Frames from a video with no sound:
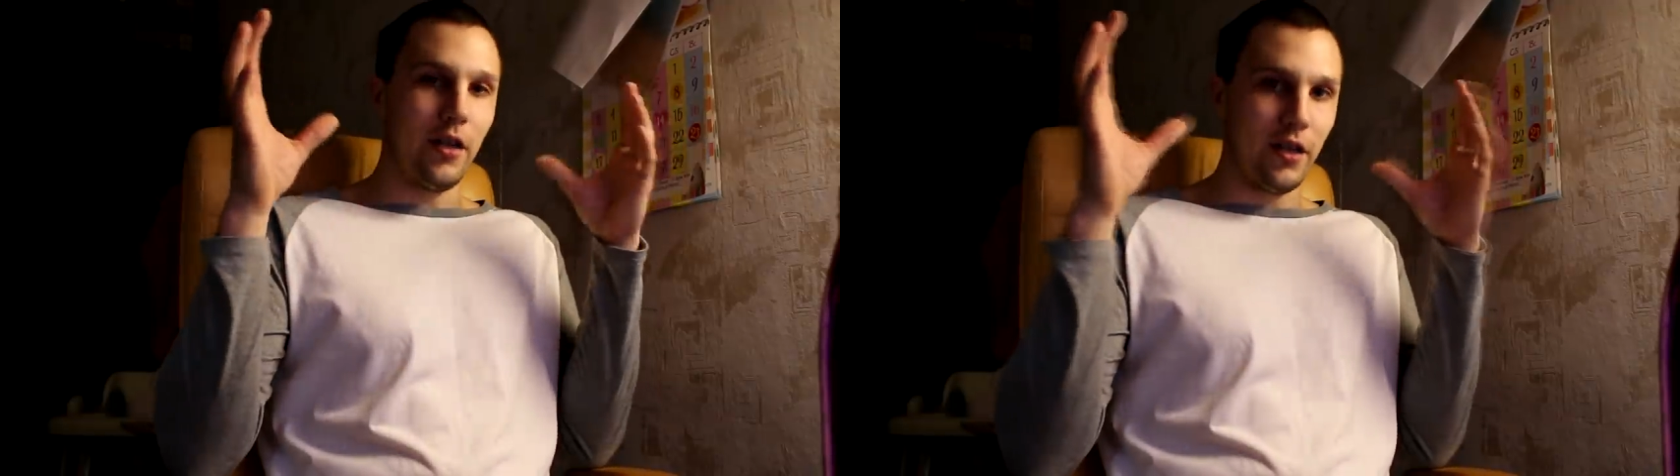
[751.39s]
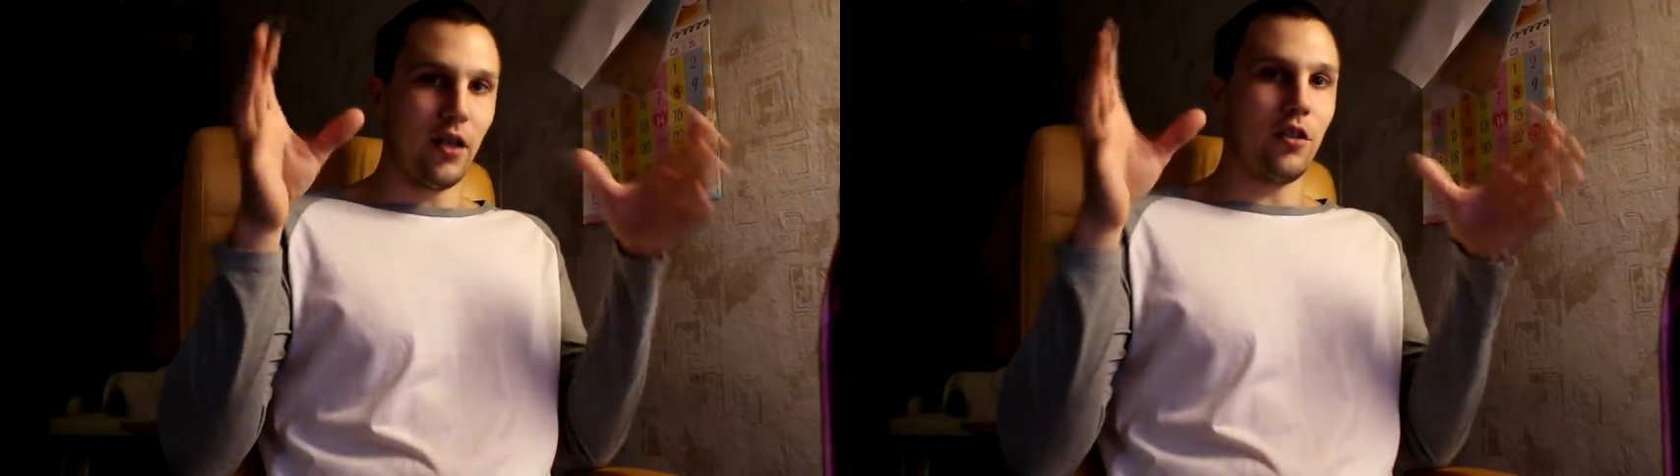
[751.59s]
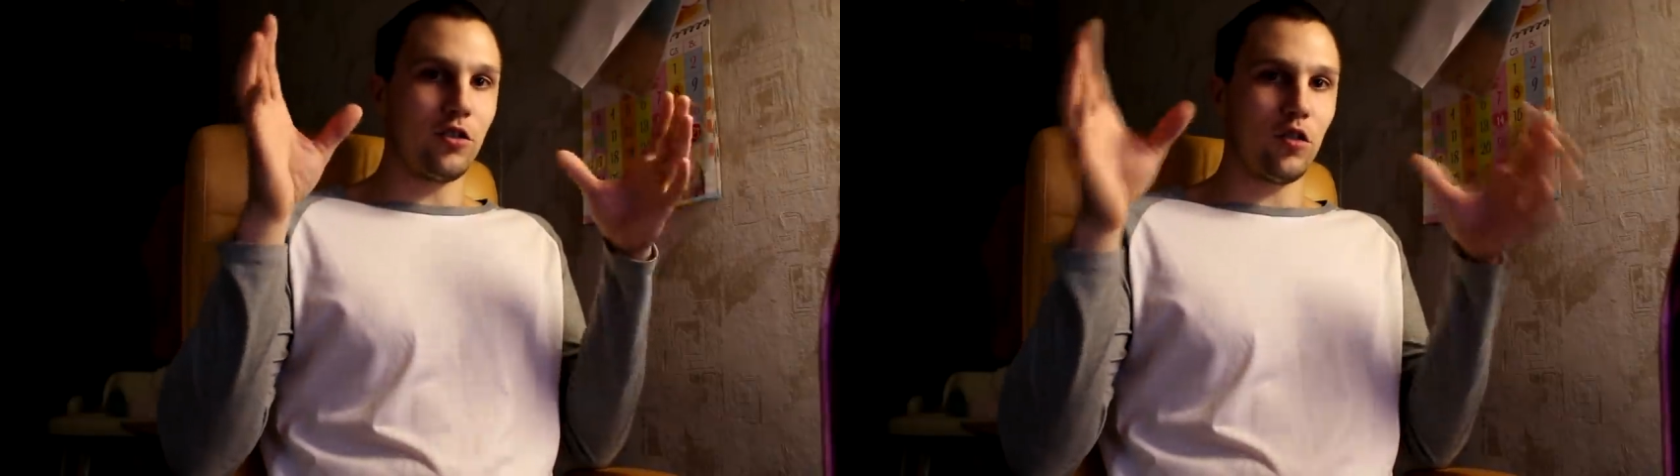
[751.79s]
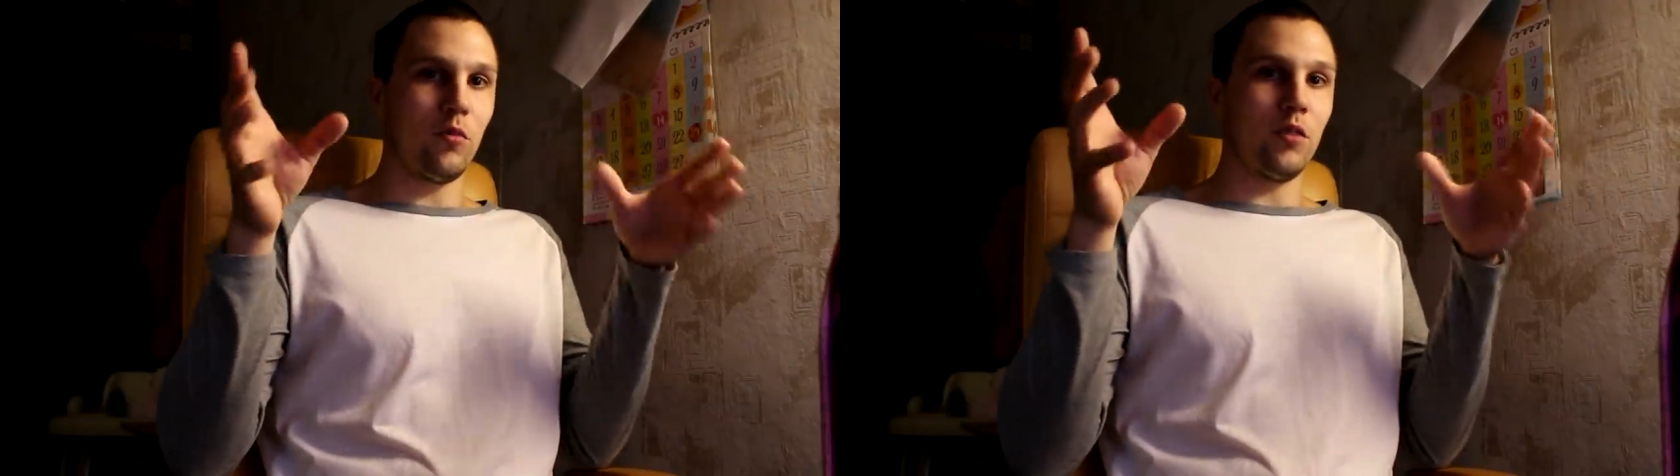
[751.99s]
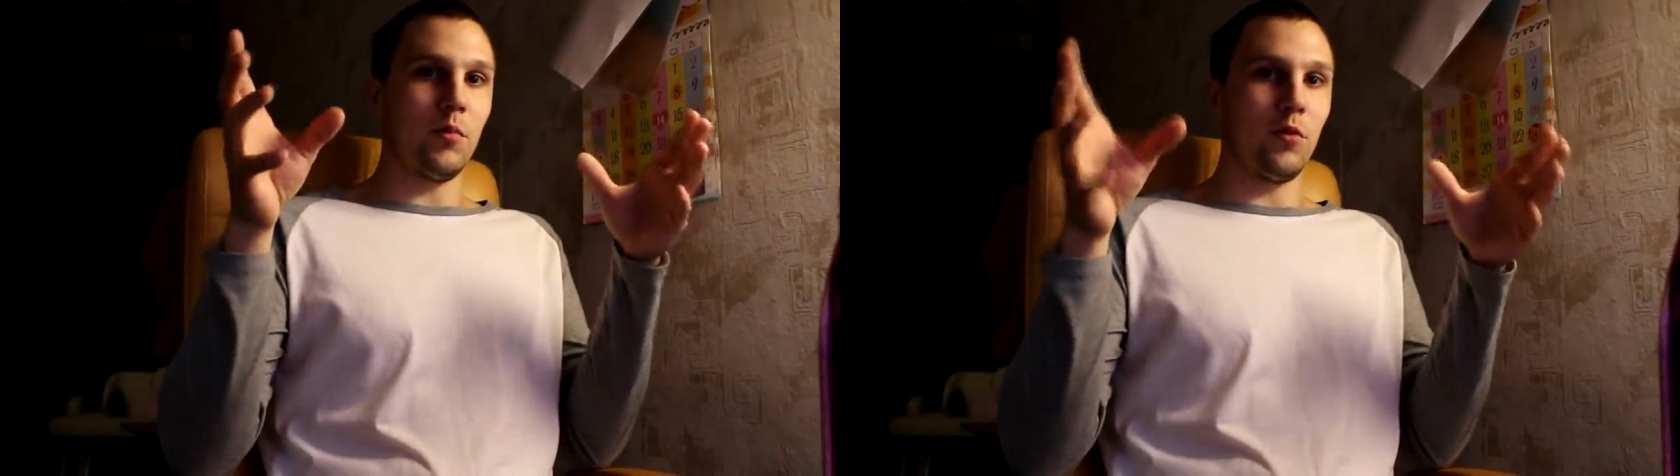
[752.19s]
Реальная
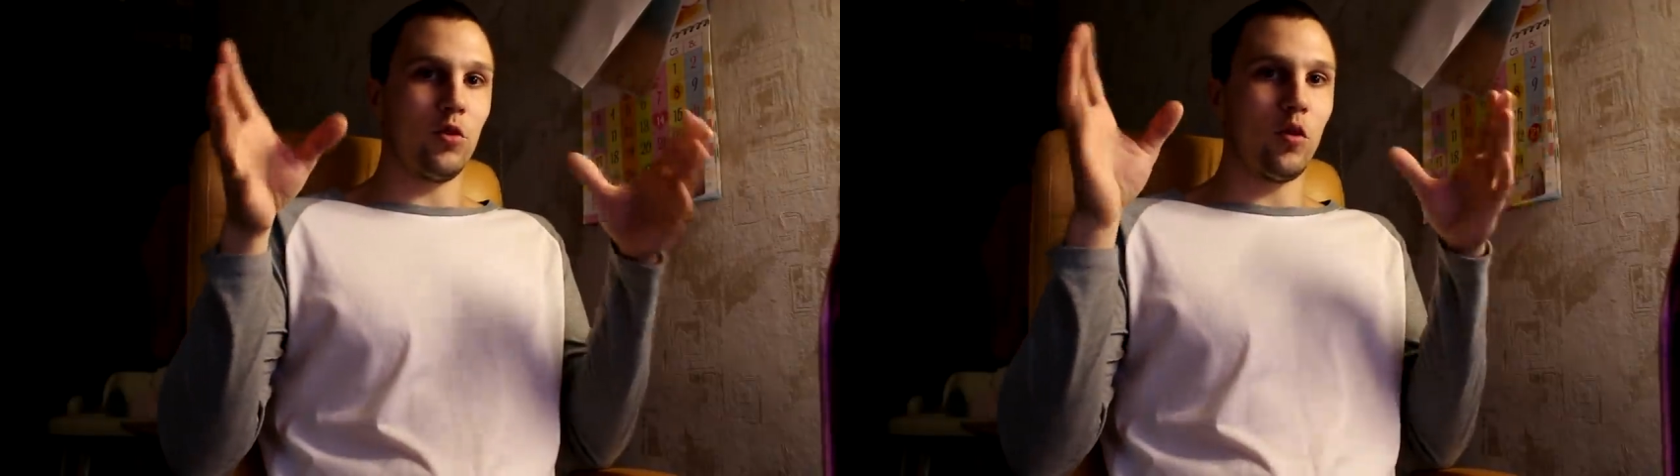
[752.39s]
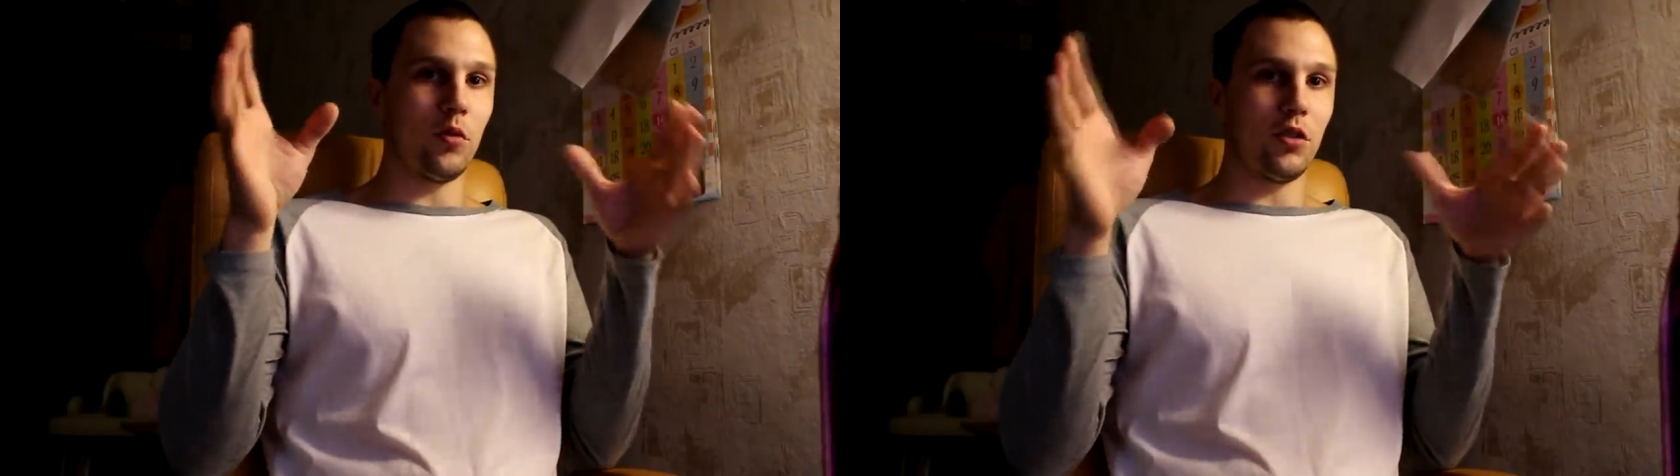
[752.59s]
стоимость моего дома